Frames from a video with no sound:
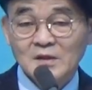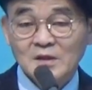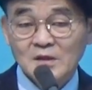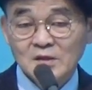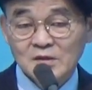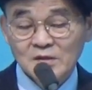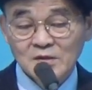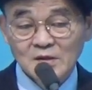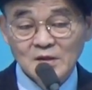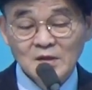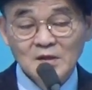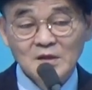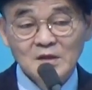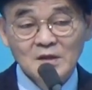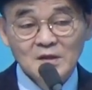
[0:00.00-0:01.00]
그래서
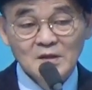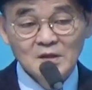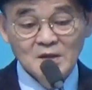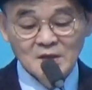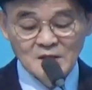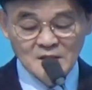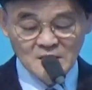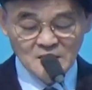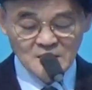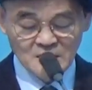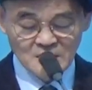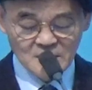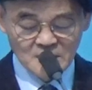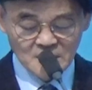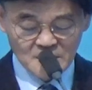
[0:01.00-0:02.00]
이제
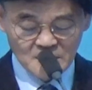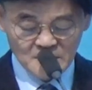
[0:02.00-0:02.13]
에,